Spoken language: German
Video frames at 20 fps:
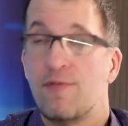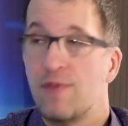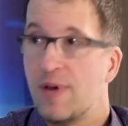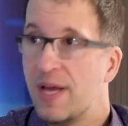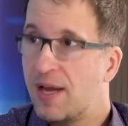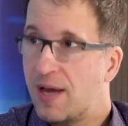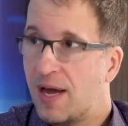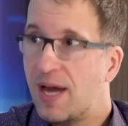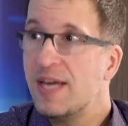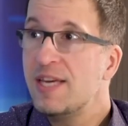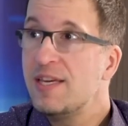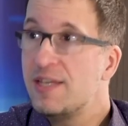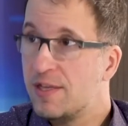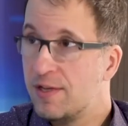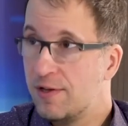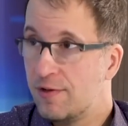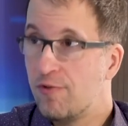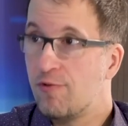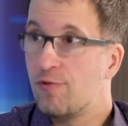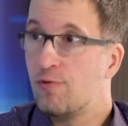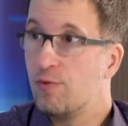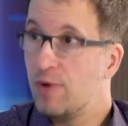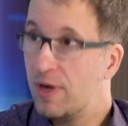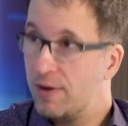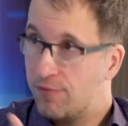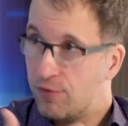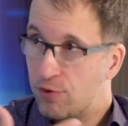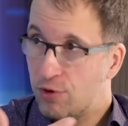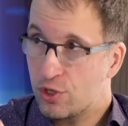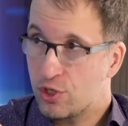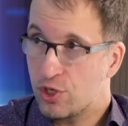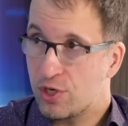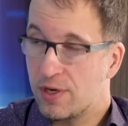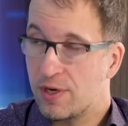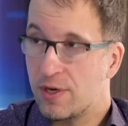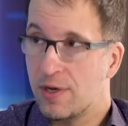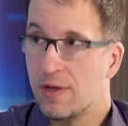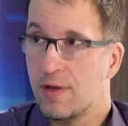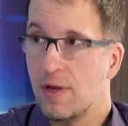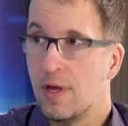erreichen, zu
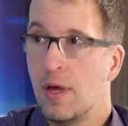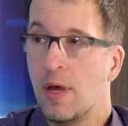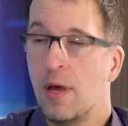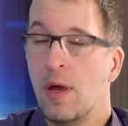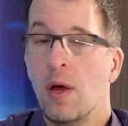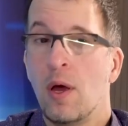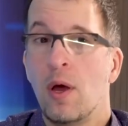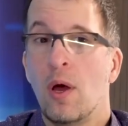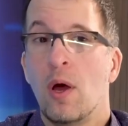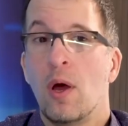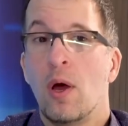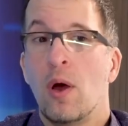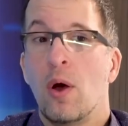erforschen. Mhm.